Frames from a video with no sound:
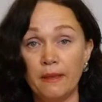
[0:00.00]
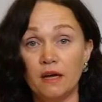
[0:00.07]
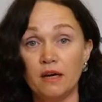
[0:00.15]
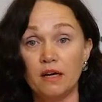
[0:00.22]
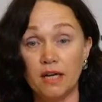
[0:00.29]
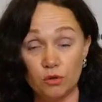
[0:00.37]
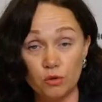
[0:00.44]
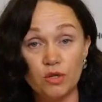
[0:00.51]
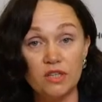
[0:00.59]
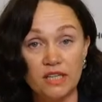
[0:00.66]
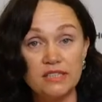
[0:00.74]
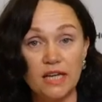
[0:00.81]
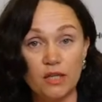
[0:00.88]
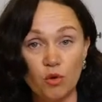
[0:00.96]
э, которые
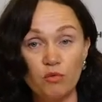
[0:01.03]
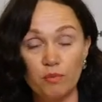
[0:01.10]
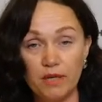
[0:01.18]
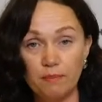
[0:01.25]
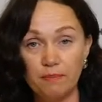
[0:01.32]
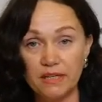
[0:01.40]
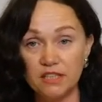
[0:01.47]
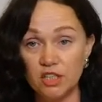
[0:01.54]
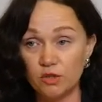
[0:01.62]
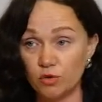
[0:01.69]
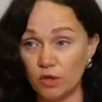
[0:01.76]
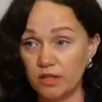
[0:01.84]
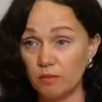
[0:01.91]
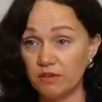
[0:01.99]
нас готовы были поддерживать,
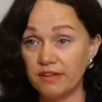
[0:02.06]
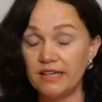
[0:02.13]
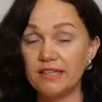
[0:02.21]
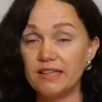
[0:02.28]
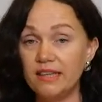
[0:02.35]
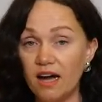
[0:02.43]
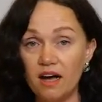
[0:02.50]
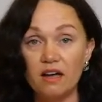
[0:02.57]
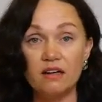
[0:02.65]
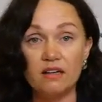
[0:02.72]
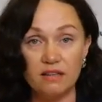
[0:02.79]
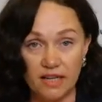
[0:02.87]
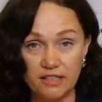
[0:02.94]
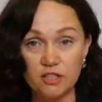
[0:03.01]
но они нам говорили, да,
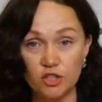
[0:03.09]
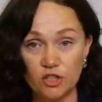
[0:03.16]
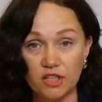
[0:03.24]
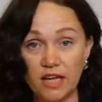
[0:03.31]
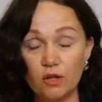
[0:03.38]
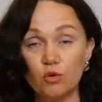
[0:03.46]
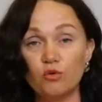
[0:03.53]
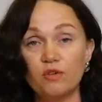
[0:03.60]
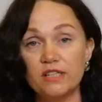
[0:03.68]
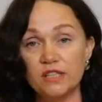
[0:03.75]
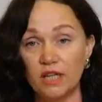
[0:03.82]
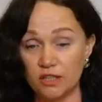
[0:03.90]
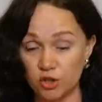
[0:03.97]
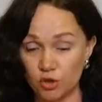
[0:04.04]
конечно, да, но у вас
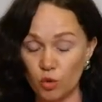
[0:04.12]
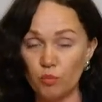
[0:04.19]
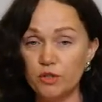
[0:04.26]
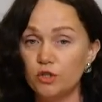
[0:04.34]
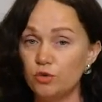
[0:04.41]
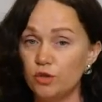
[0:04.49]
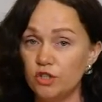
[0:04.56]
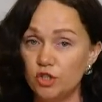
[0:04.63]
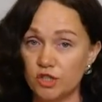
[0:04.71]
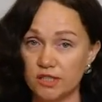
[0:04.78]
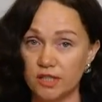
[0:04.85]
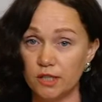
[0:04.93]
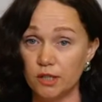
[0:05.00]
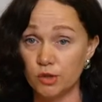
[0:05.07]
должно быть
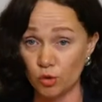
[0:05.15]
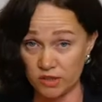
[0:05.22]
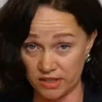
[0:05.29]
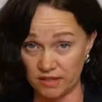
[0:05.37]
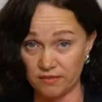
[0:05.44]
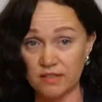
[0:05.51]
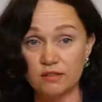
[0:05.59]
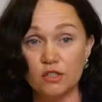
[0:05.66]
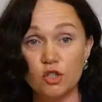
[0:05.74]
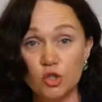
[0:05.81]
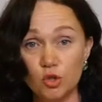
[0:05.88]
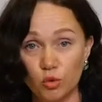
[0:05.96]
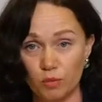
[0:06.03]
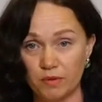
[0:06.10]
юридическое лицо, а, соответственно,
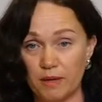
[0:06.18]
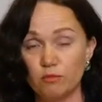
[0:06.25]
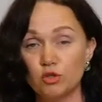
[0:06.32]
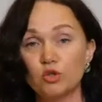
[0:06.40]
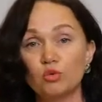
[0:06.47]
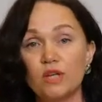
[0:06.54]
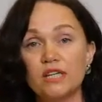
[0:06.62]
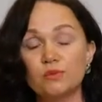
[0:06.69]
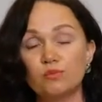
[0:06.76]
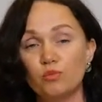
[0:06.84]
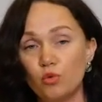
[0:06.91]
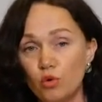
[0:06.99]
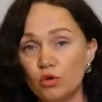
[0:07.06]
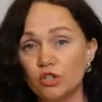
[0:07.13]
счет, потому что у нас
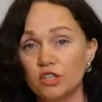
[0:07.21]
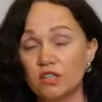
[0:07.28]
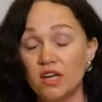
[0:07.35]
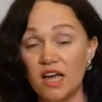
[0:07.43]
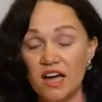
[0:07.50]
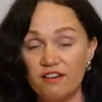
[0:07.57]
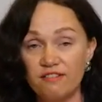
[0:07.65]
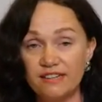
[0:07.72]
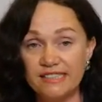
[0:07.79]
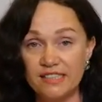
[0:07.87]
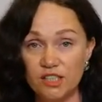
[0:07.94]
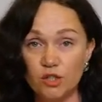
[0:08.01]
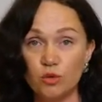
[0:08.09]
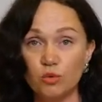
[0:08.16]
может
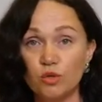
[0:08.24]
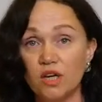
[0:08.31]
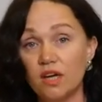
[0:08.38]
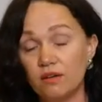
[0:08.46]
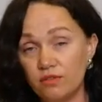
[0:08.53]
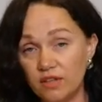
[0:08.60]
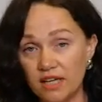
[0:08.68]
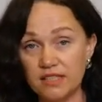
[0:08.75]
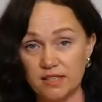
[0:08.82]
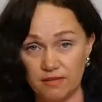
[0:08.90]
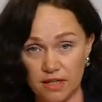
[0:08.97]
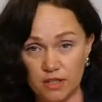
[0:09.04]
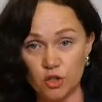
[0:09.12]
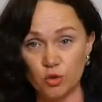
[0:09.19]
возникнуть
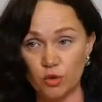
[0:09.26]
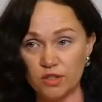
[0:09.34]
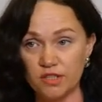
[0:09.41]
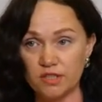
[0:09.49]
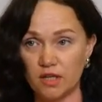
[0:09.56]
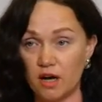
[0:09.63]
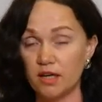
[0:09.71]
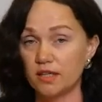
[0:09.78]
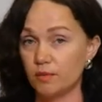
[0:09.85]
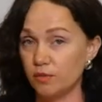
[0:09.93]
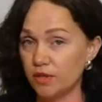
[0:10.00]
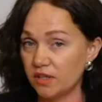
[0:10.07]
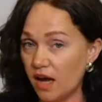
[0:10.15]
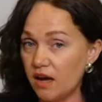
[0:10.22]
финансовая отчетность, как это
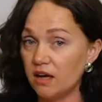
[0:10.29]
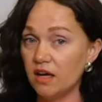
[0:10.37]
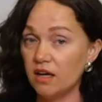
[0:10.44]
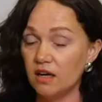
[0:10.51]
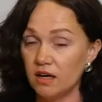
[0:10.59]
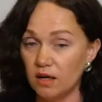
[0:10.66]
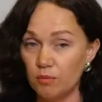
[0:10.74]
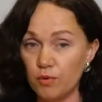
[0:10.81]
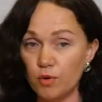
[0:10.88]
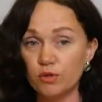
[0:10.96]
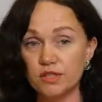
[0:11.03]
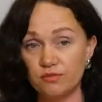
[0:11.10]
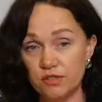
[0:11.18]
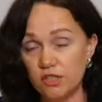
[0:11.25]
мы так э,
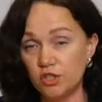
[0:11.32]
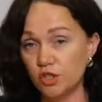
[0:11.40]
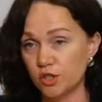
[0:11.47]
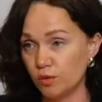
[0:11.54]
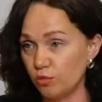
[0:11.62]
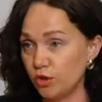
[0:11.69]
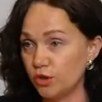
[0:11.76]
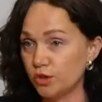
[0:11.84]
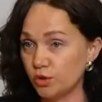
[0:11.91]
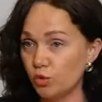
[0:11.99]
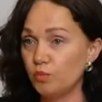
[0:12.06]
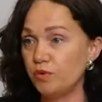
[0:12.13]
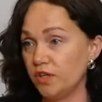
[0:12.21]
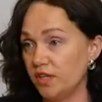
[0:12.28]
просто физическому
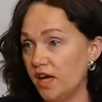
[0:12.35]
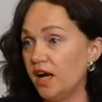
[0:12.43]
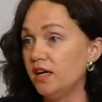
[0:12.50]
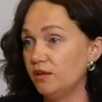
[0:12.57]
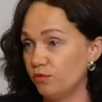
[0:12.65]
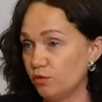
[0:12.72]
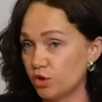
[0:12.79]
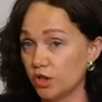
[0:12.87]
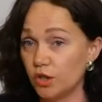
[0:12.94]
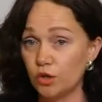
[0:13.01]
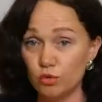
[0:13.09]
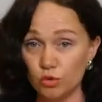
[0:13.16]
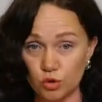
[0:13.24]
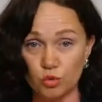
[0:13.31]
лицу передали
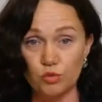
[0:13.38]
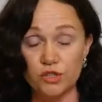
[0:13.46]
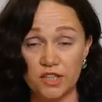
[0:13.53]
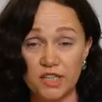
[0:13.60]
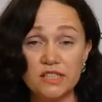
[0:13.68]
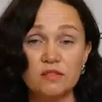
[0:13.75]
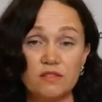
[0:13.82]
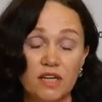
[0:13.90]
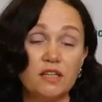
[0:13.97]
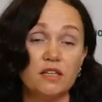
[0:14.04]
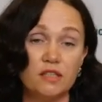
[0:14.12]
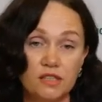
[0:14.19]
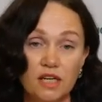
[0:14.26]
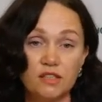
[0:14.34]
внушительную сумму средств на
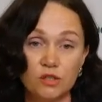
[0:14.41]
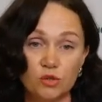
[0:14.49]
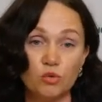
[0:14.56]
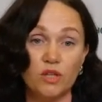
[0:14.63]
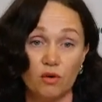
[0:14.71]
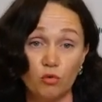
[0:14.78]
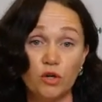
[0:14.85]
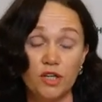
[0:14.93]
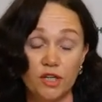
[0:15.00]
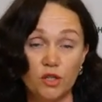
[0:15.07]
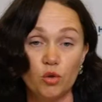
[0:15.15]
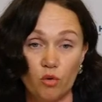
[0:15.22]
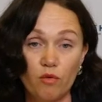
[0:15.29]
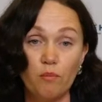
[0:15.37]
реализацию того или
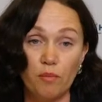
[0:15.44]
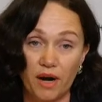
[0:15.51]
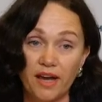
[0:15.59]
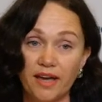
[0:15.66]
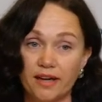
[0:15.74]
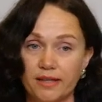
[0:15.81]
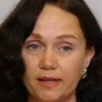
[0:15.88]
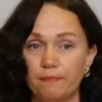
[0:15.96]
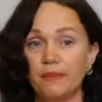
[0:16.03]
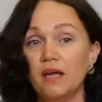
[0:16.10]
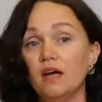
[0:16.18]
иного проекта.